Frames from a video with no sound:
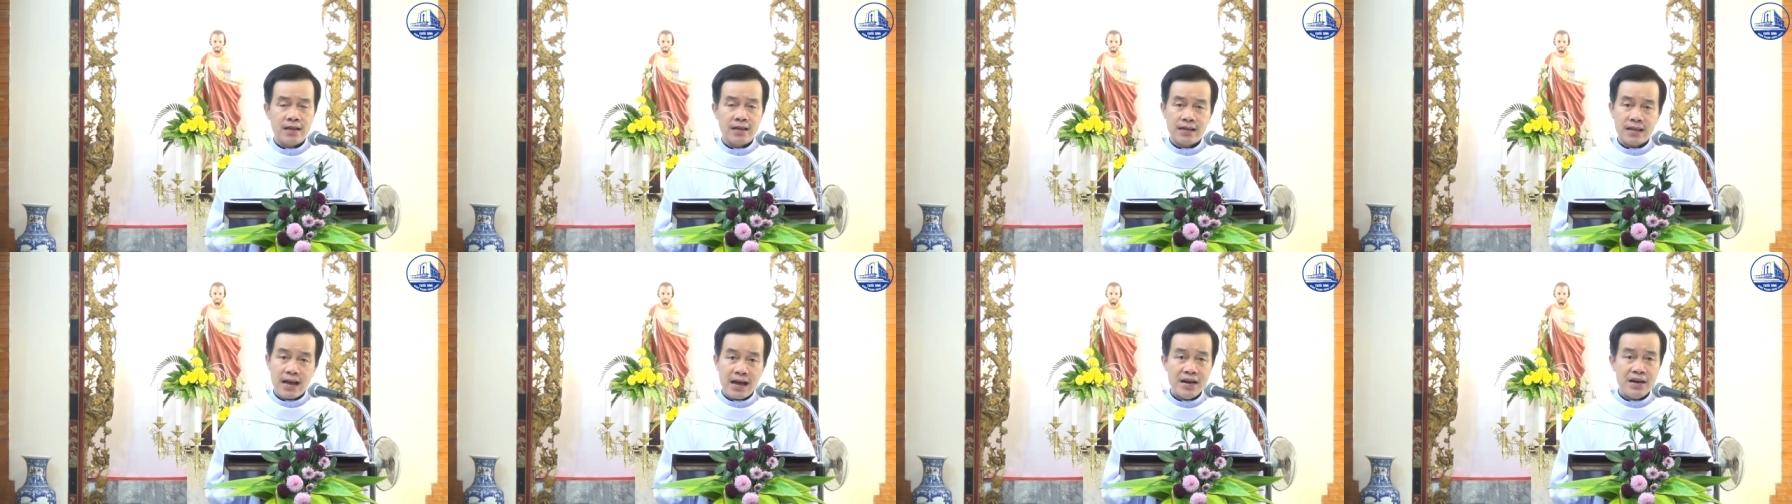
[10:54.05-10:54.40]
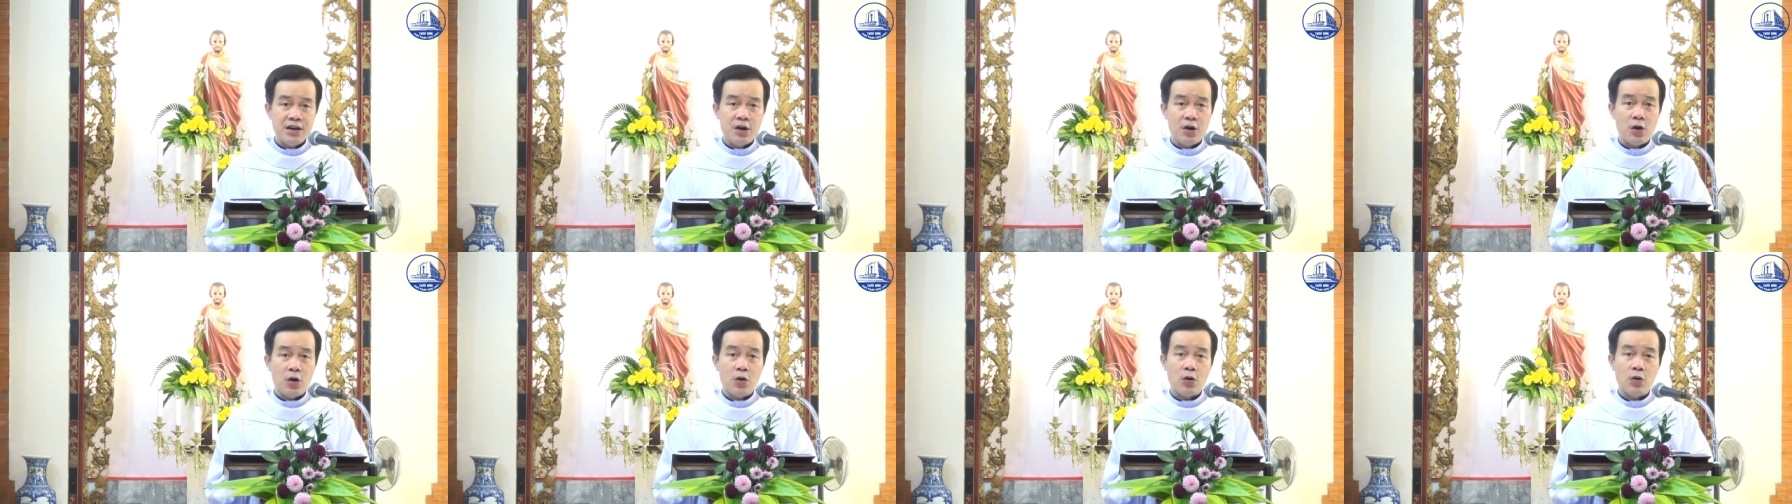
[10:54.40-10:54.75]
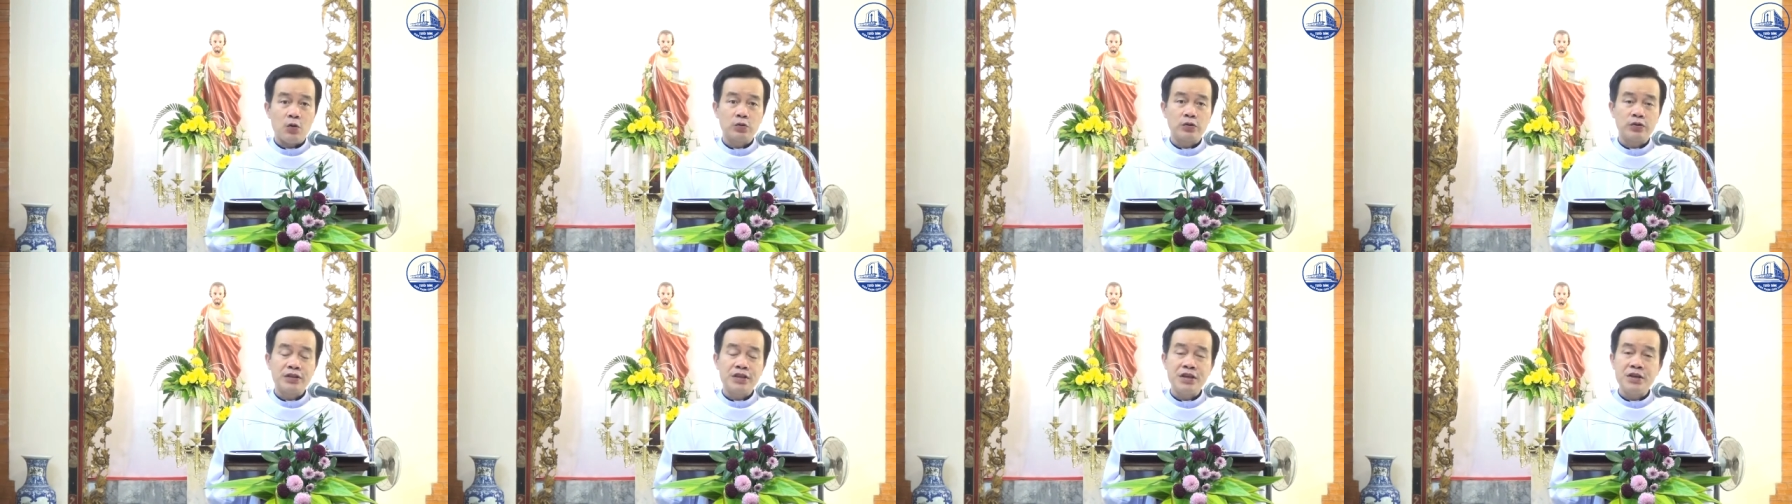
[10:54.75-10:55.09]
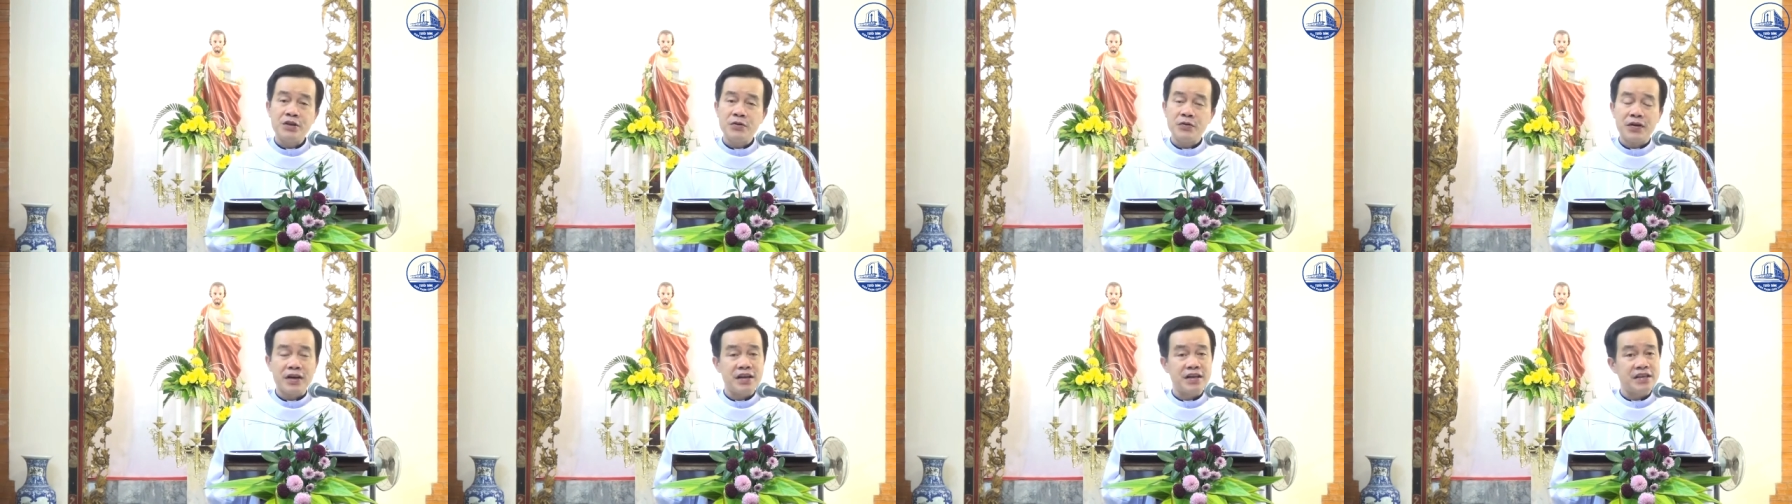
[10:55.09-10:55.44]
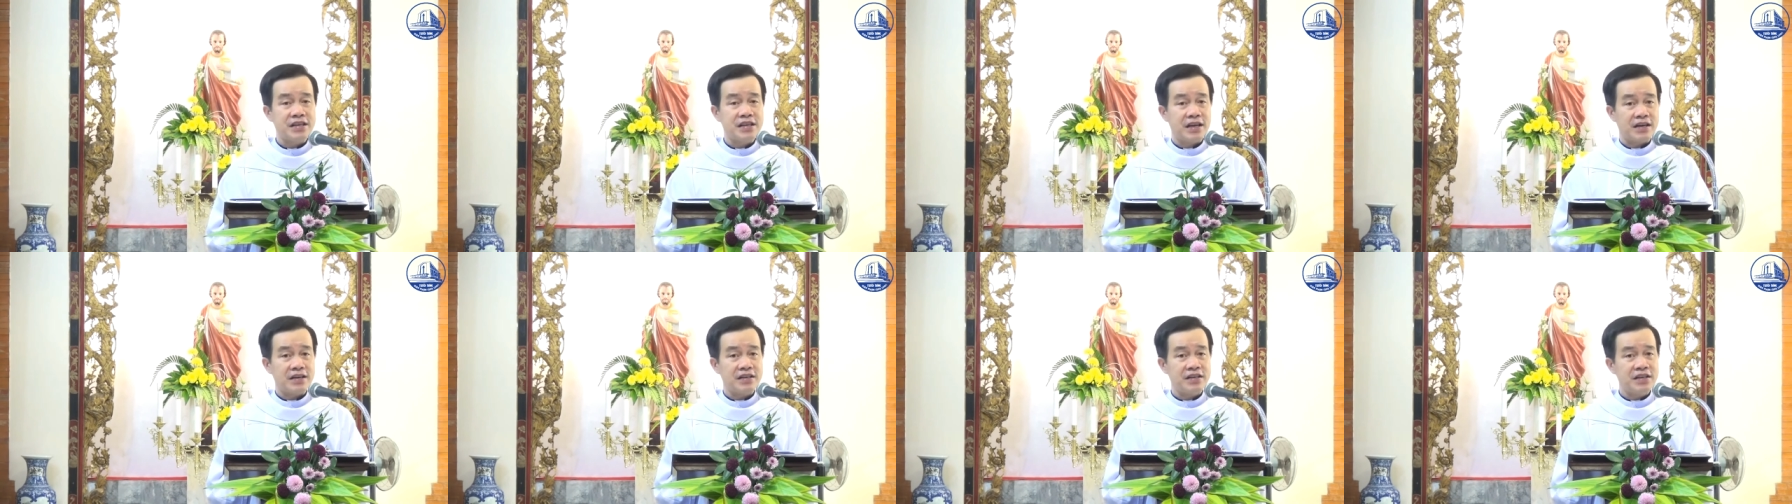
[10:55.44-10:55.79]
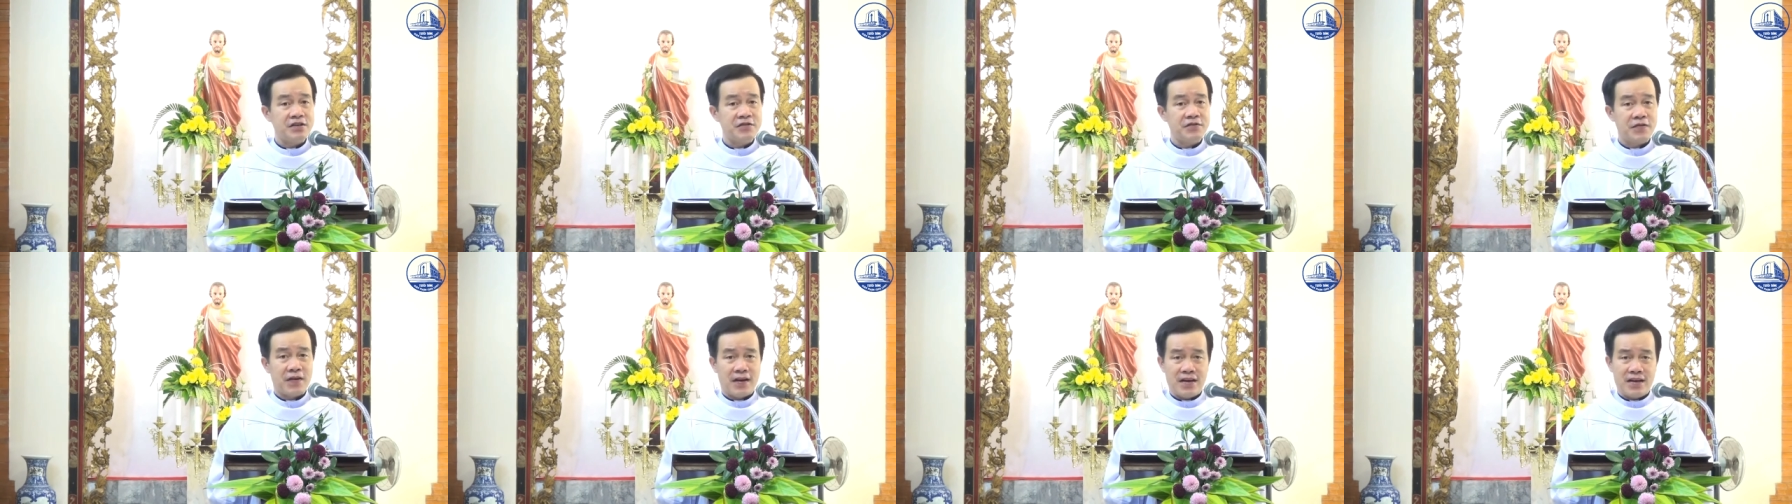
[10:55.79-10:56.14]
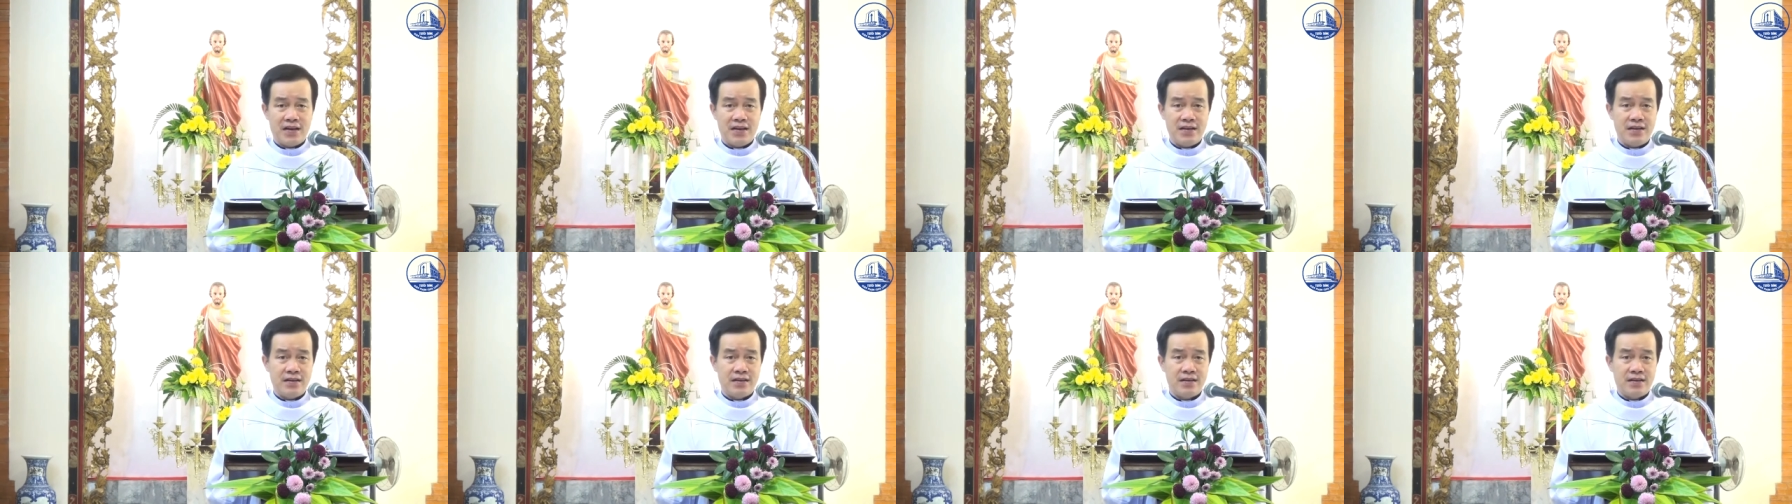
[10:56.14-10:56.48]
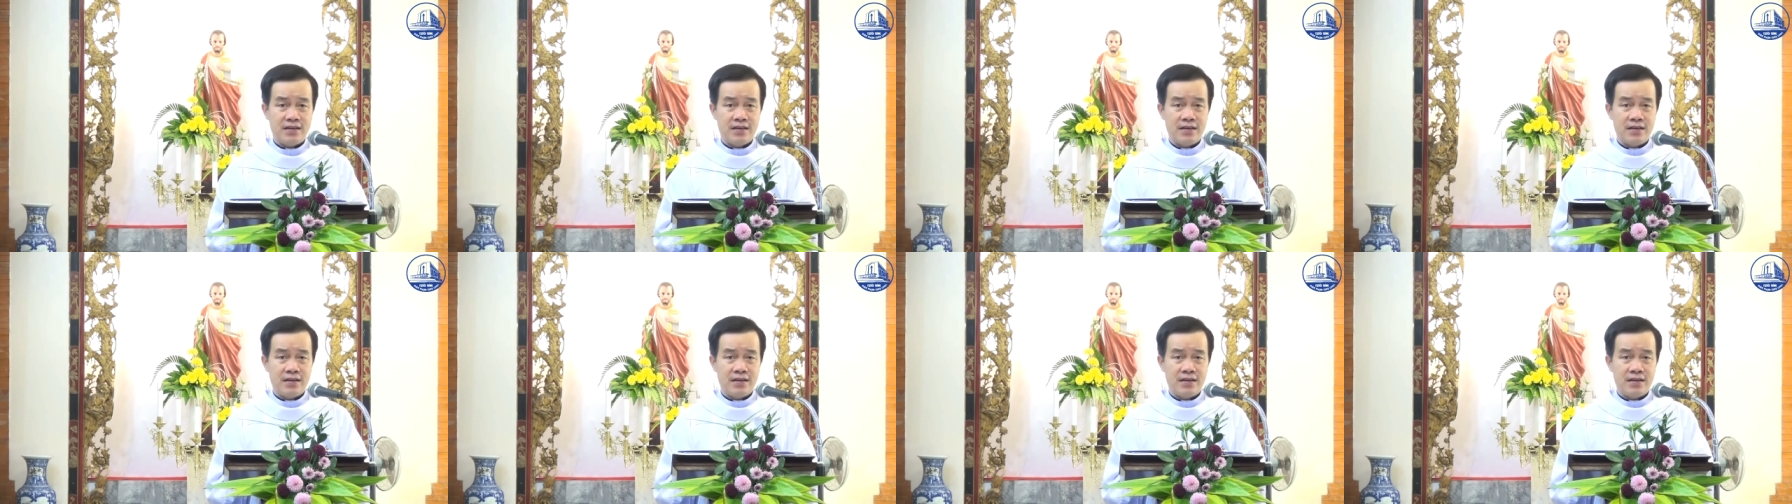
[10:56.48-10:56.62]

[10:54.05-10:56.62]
thái độ thiếu kiên nhẫn như vậy